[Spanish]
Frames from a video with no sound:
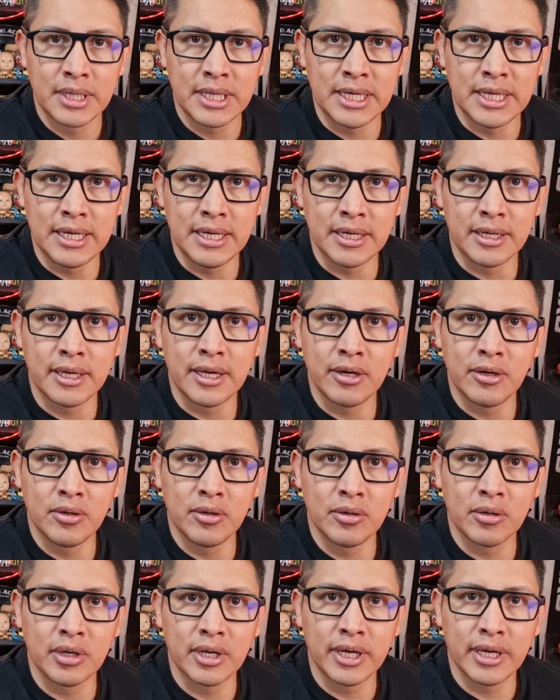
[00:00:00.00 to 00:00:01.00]
y
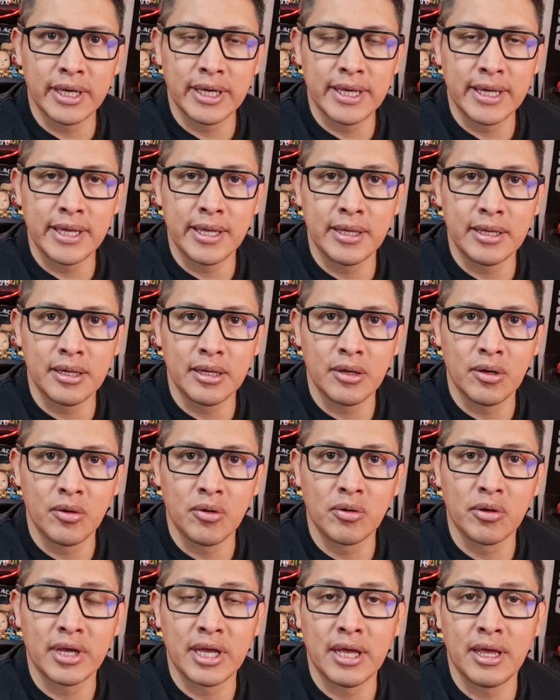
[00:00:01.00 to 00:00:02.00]
quiero que
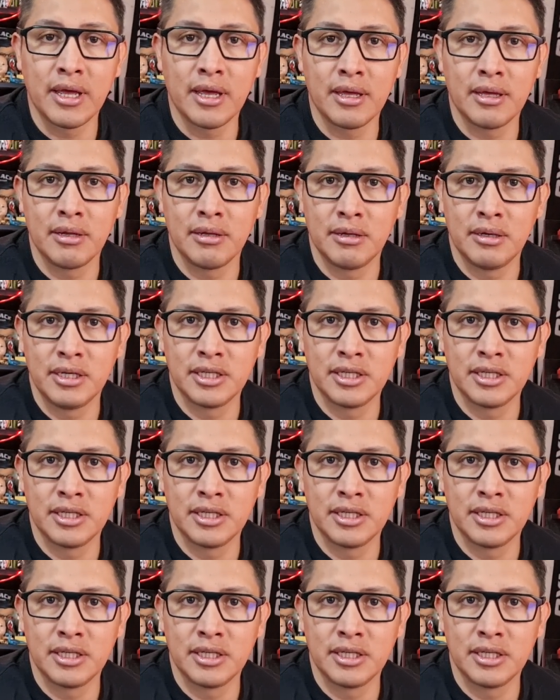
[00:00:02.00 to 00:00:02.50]
lo que